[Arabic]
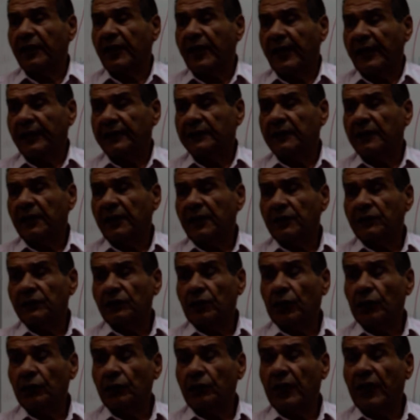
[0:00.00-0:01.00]
gland
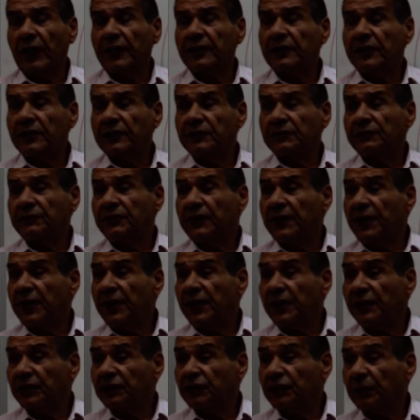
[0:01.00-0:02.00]
thyroid gland is very
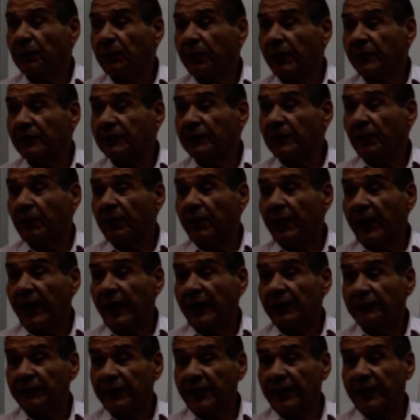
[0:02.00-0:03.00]
rich blood supply
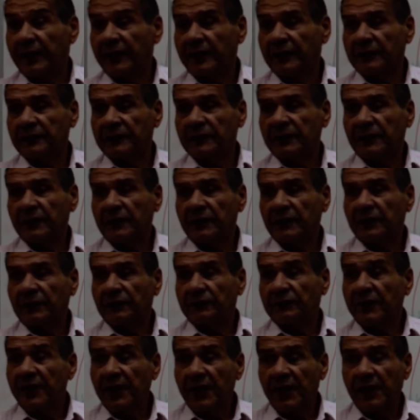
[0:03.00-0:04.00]
على فكره
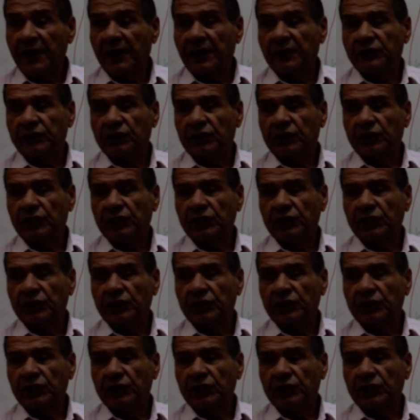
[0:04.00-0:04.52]
very rich